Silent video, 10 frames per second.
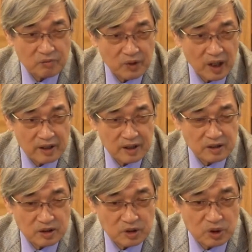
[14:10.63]
他可
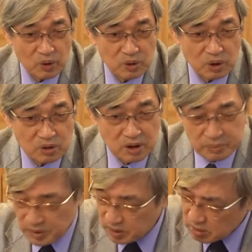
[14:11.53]
以从容的
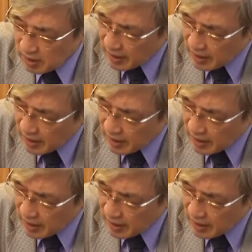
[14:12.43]
部署他